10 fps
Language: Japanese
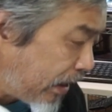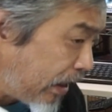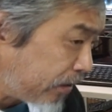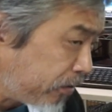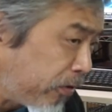
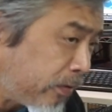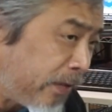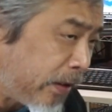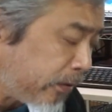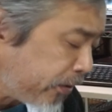ます。あと国
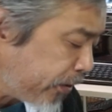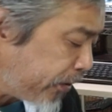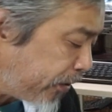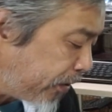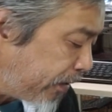民投
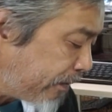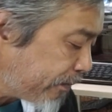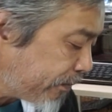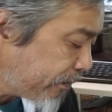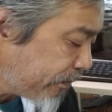票、
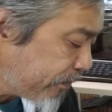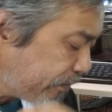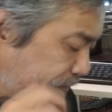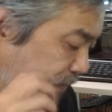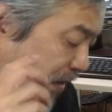
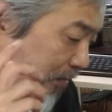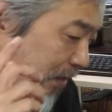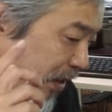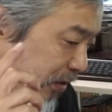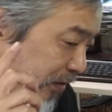
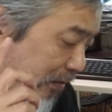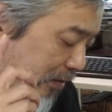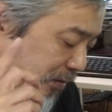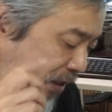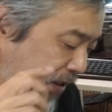まあ
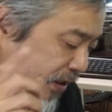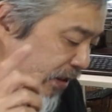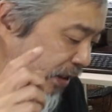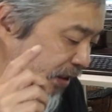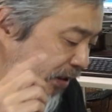詳
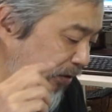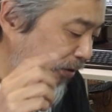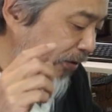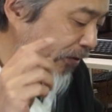しい投